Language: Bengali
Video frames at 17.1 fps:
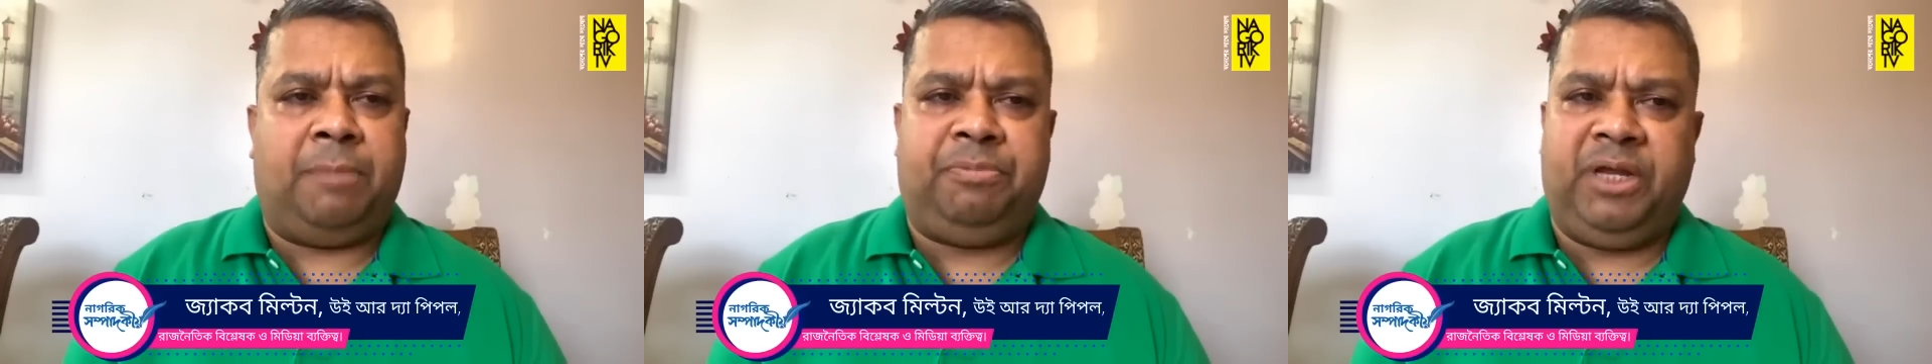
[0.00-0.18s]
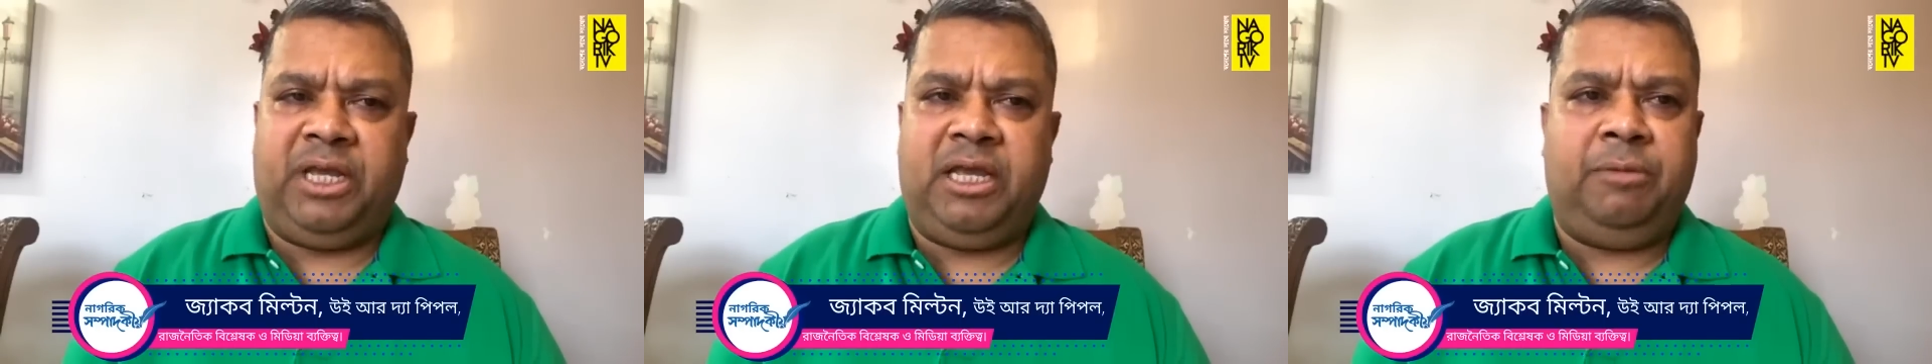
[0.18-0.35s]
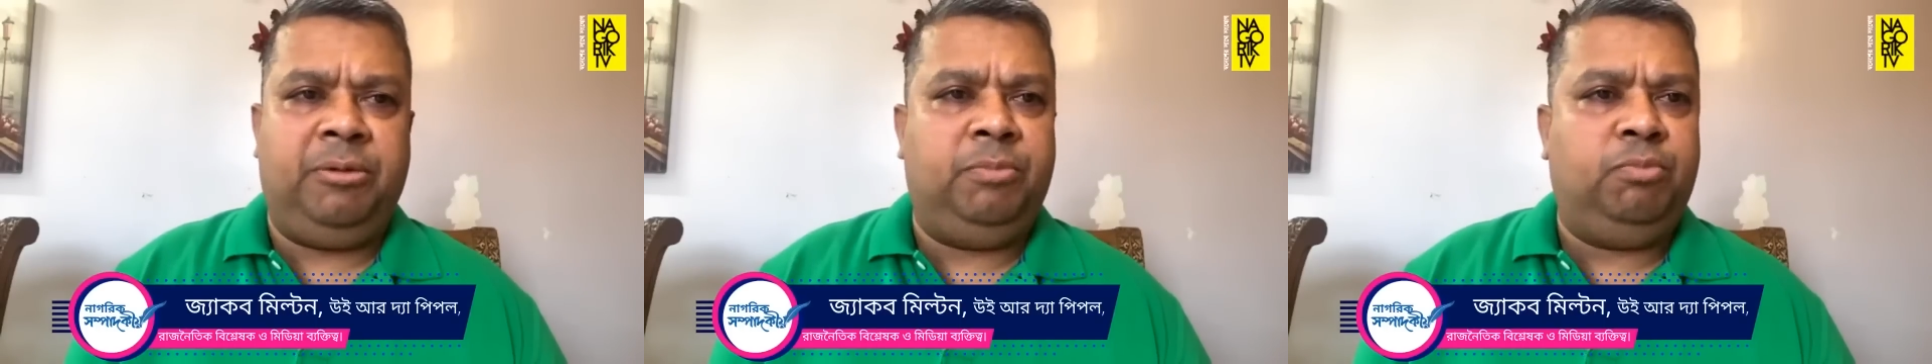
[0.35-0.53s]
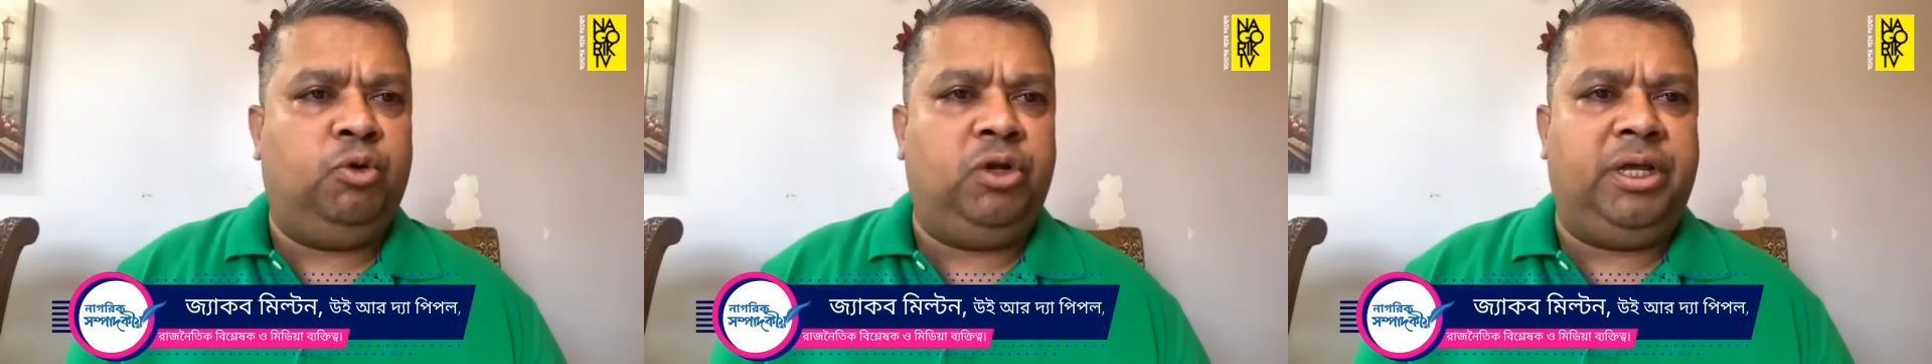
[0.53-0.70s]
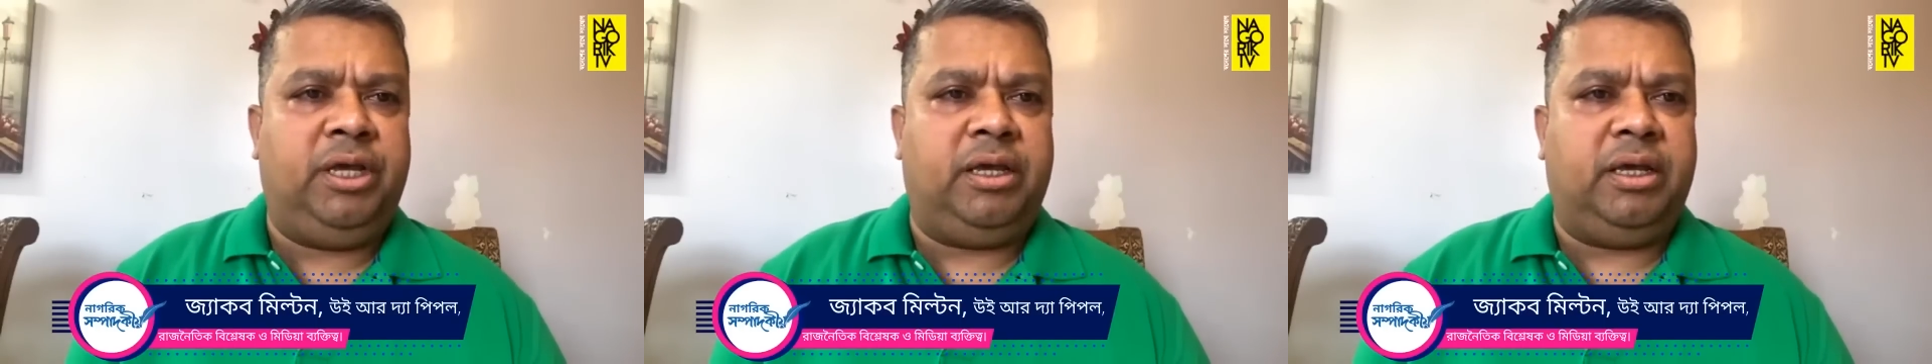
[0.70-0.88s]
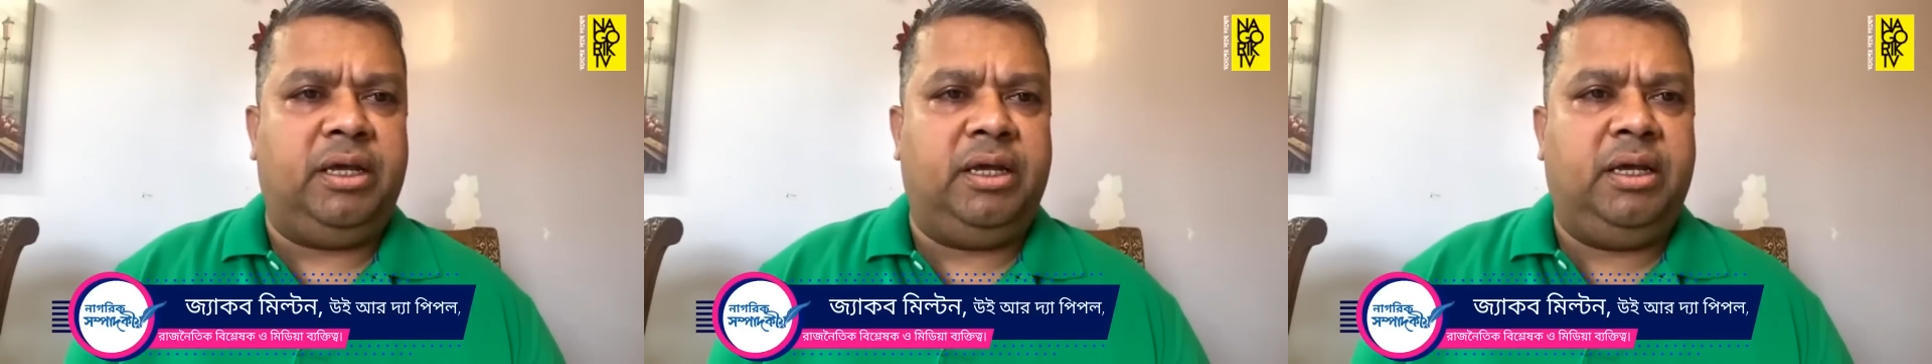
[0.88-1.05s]
আপনাকে আমি
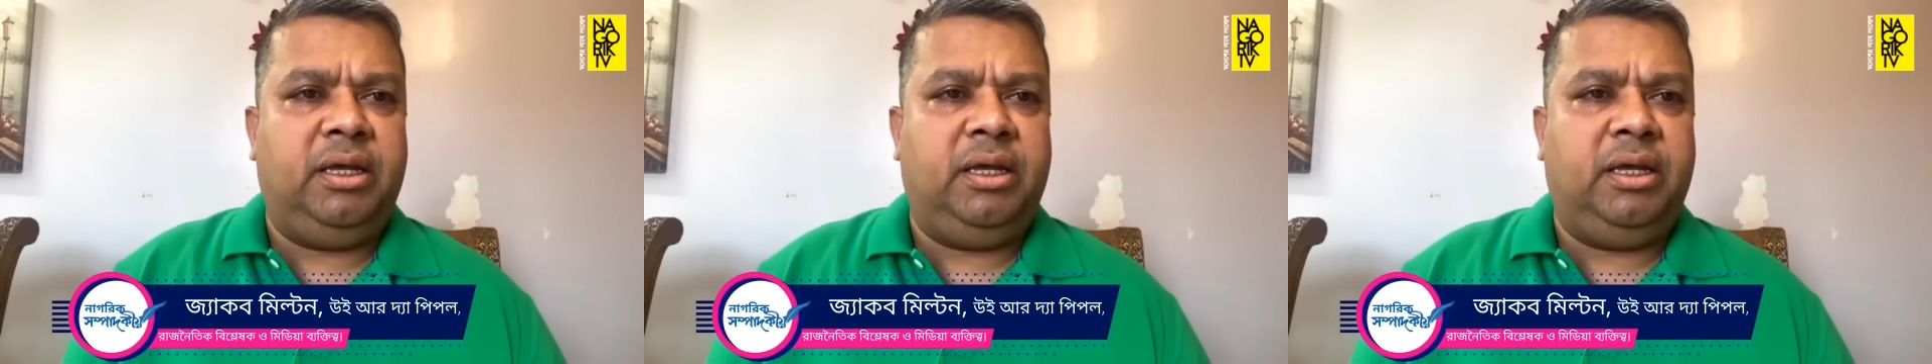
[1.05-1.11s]
বলি